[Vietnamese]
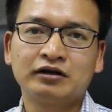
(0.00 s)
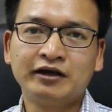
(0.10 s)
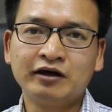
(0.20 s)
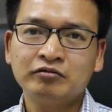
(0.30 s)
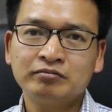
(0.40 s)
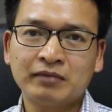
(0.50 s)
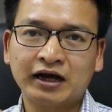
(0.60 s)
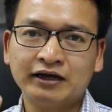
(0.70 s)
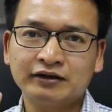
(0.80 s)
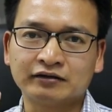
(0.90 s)
Nếu
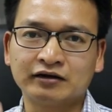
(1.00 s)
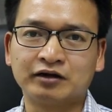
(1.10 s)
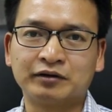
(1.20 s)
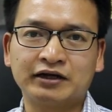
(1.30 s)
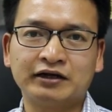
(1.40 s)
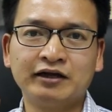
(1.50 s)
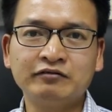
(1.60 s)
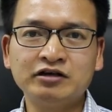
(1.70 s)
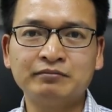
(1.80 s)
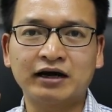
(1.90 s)
bạn hãy tưởng tượng điều này,
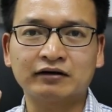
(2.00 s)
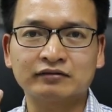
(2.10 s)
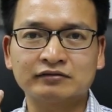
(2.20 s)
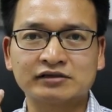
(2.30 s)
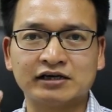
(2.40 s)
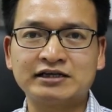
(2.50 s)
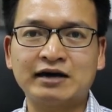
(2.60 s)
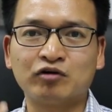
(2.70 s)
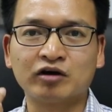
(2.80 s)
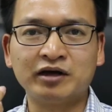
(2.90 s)
nếu như bạn xảy
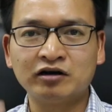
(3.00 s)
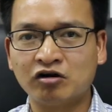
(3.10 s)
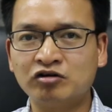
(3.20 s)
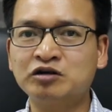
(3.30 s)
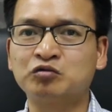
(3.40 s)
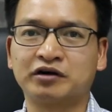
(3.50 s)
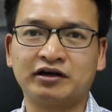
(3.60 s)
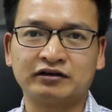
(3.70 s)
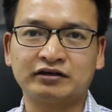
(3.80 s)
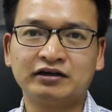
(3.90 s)
ra một cái biến cố trong cuộc
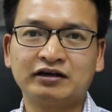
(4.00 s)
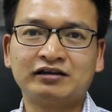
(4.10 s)
đời